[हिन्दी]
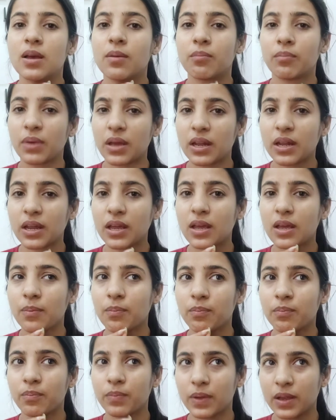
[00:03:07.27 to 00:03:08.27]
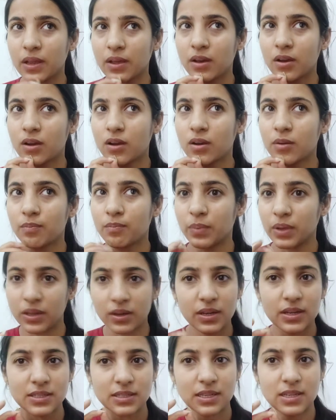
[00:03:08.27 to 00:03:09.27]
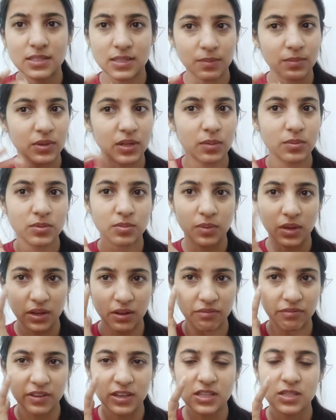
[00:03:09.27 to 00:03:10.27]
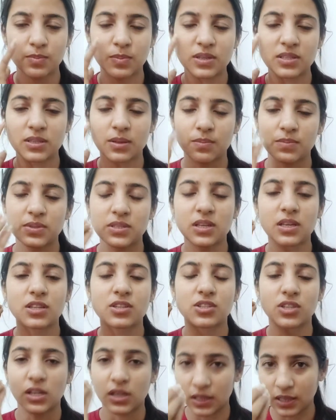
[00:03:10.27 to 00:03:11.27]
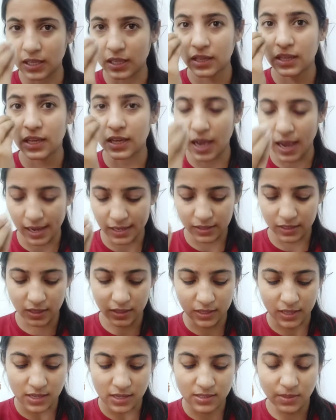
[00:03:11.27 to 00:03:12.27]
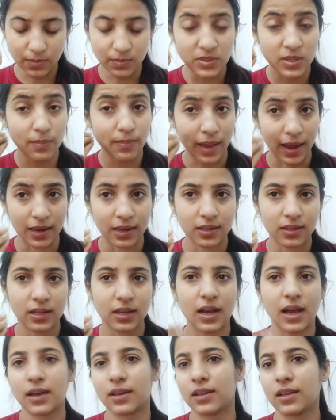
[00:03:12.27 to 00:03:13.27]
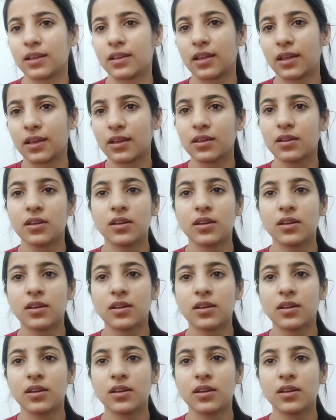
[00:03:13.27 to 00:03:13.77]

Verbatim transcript: मेरे पीरियड्स के सिम्टम्स मेरे फेस पे सबसे जल्दी दिखाई देते हैं सबसे पहले दिखाई देते हैं